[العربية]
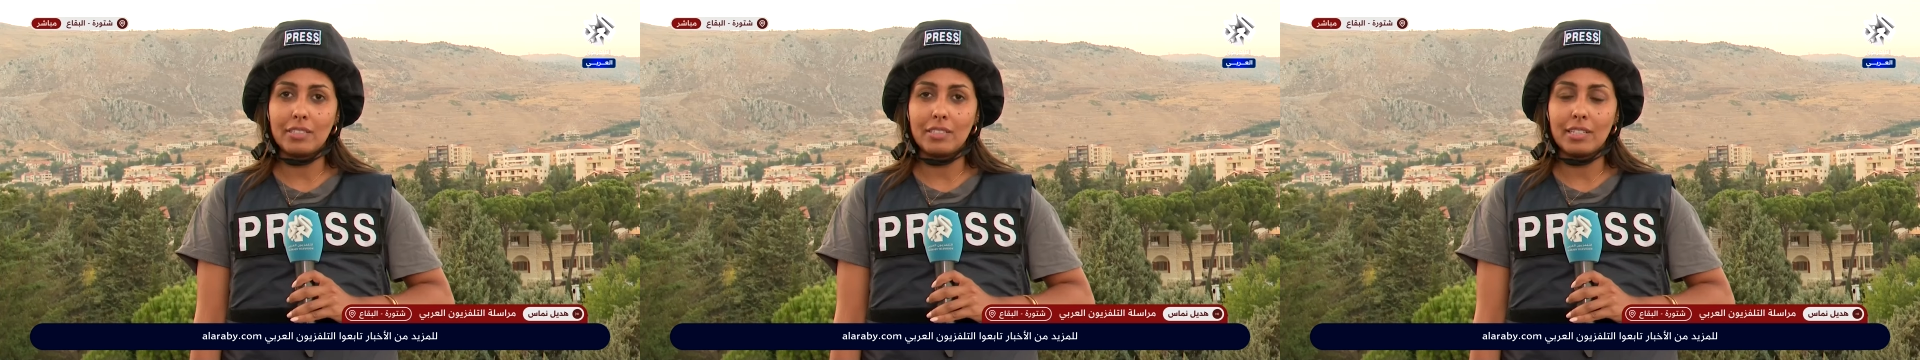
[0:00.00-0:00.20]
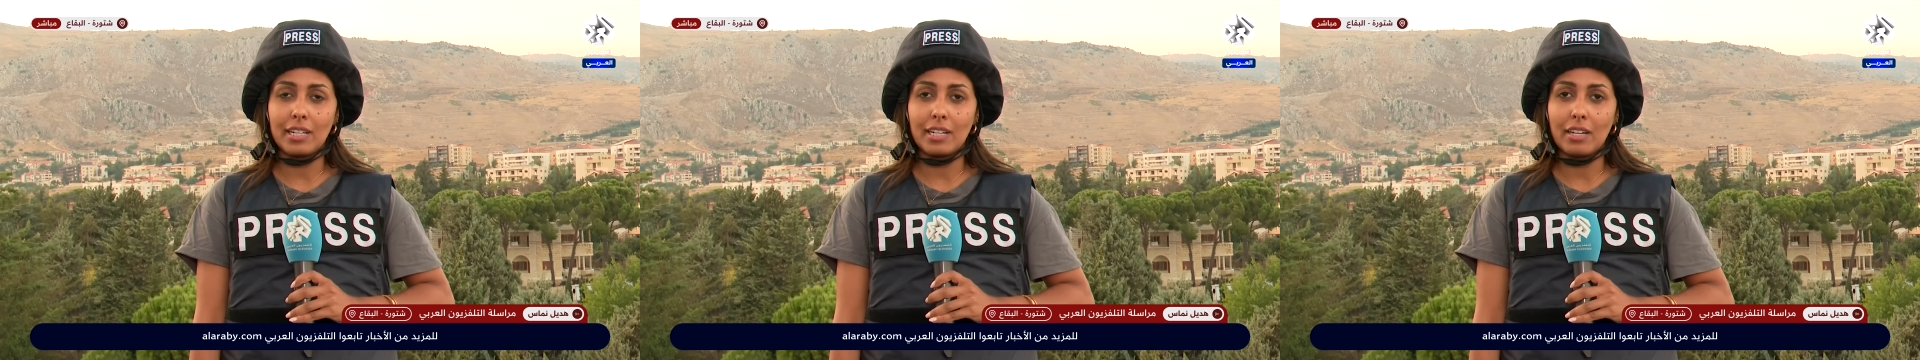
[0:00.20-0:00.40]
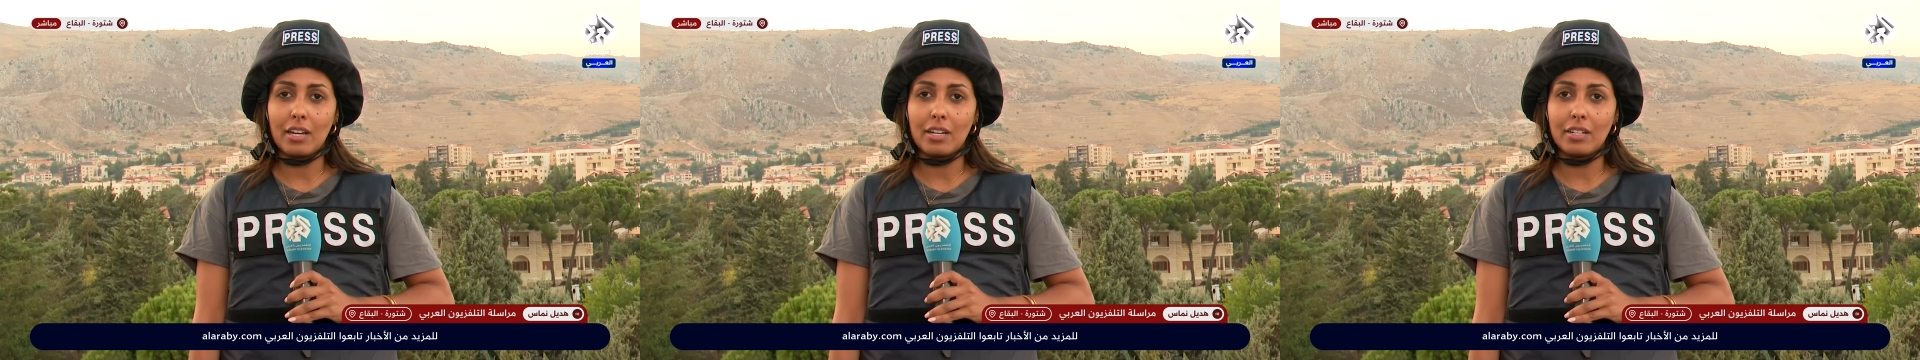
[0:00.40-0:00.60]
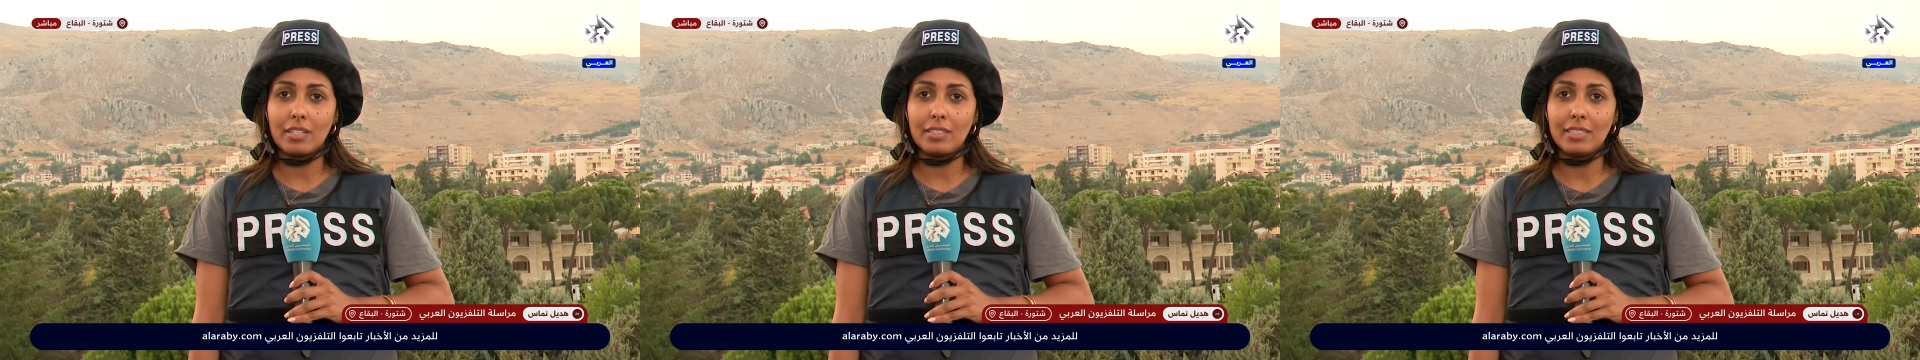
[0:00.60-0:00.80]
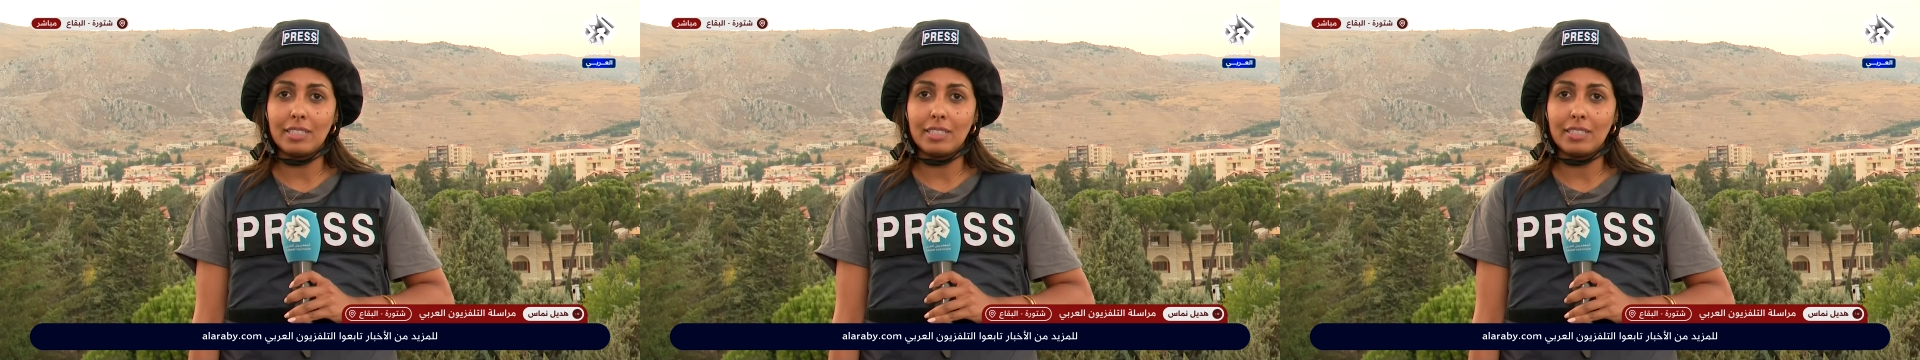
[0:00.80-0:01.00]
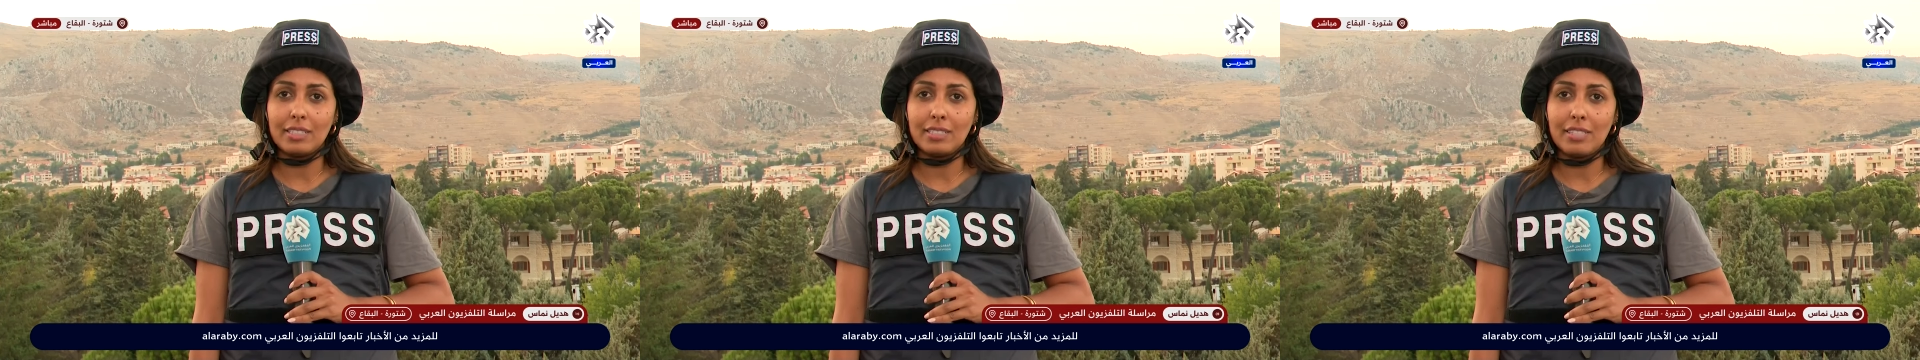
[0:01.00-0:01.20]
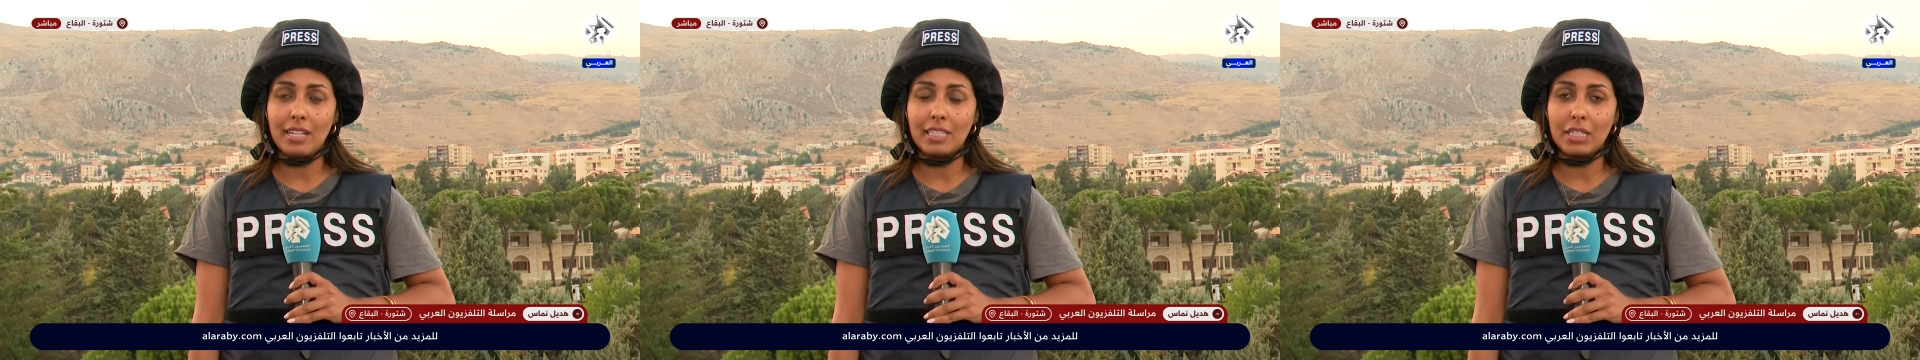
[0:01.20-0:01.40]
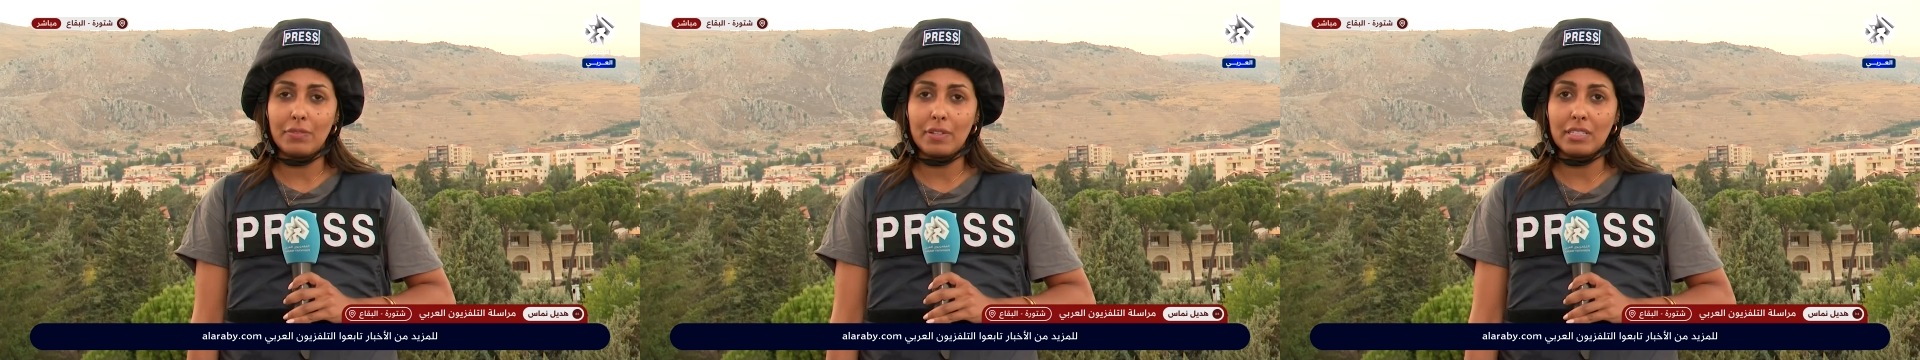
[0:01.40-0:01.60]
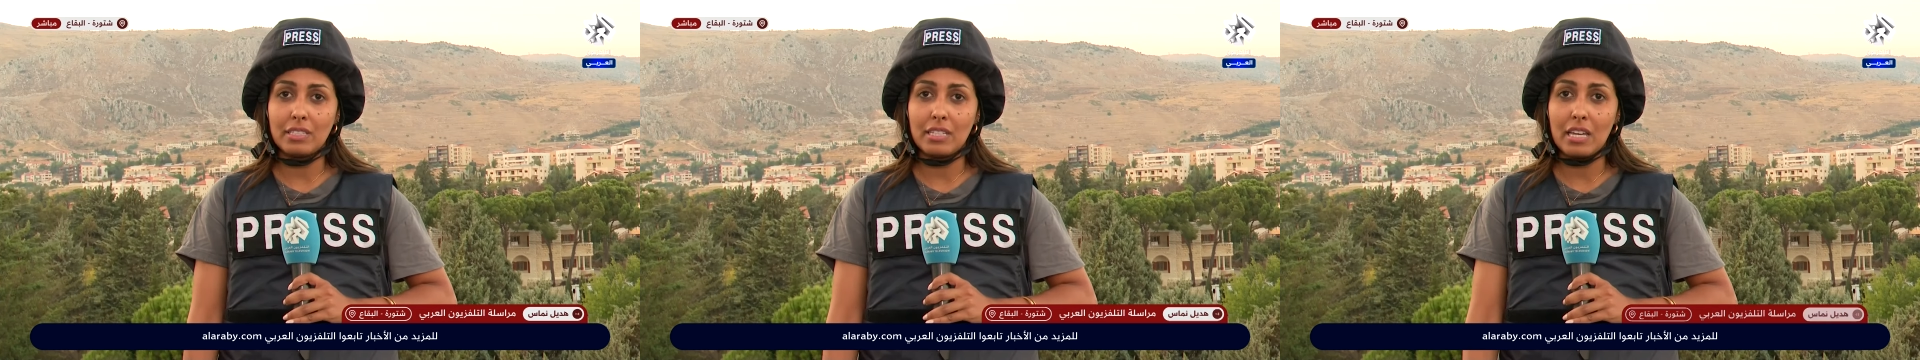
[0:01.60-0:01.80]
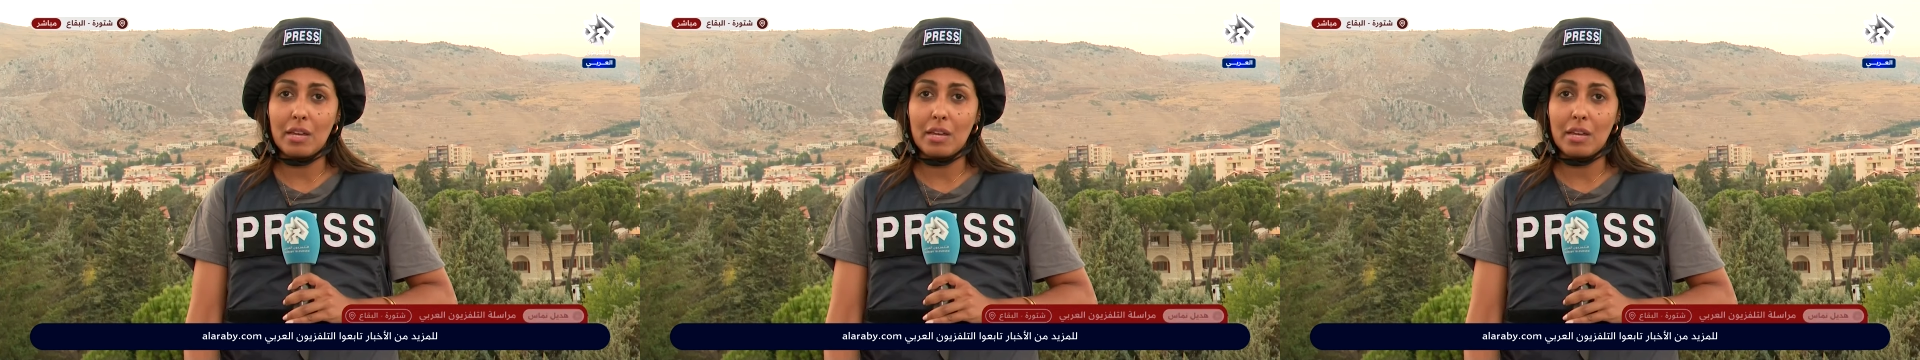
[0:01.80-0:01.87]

تلك الغارات التي استهدفت